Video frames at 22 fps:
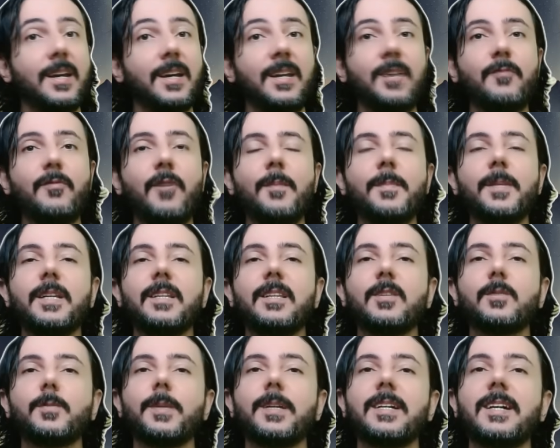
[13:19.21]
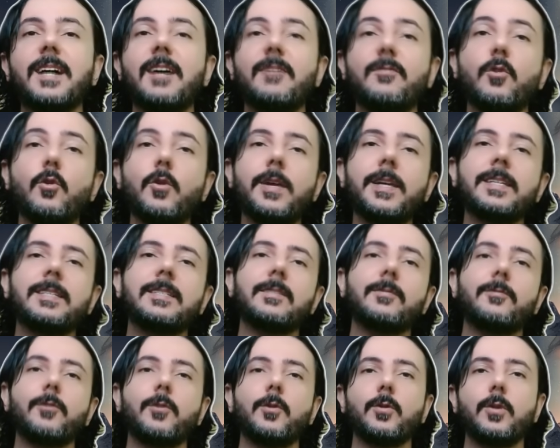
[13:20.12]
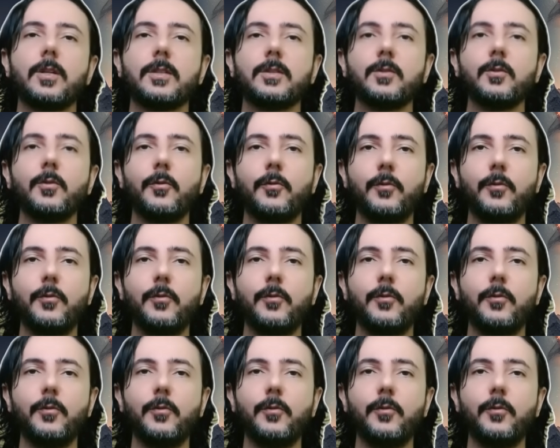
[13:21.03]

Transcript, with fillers: E família inexplicável, esse foi o nosso